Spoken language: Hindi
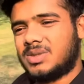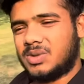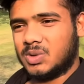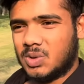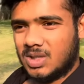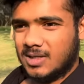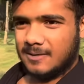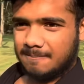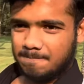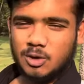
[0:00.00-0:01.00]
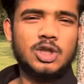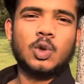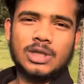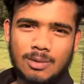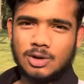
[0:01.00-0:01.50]
जो आ, मुझे
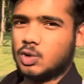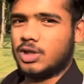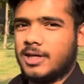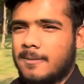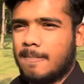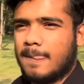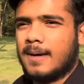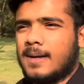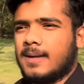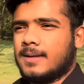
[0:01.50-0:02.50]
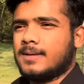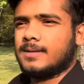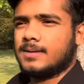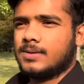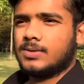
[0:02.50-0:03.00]
रोता हुआ छोड़ गया
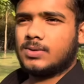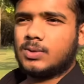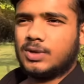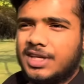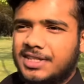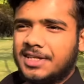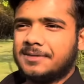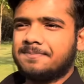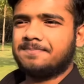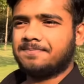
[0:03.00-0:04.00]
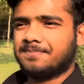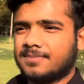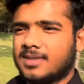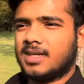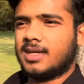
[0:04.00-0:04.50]
तो देखते
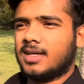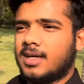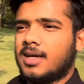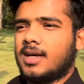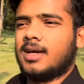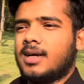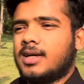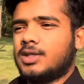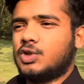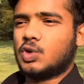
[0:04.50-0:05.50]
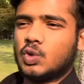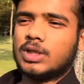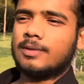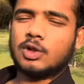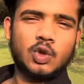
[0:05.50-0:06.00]
हैं जो
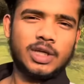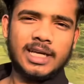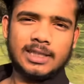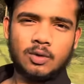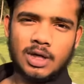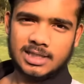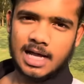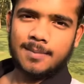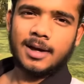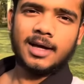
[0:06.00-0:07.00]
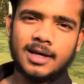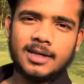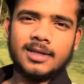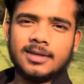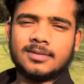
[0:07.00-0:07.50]
रोता हुआ छोड़ गया था वो हंसा पाएगा कि
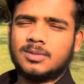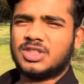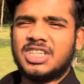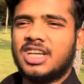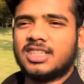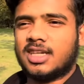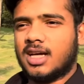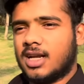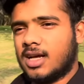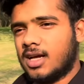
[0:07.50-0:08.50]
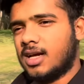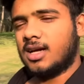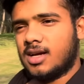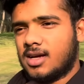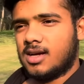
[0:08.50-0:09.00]
नहीं मुझे नहीं लगता यार
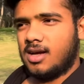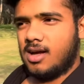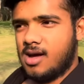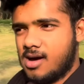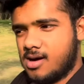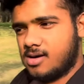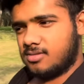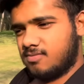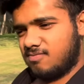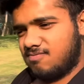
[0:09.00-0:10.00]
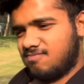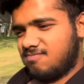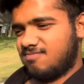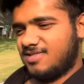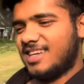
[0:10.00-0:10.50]

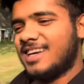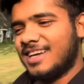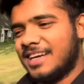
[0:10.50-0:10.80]
आ,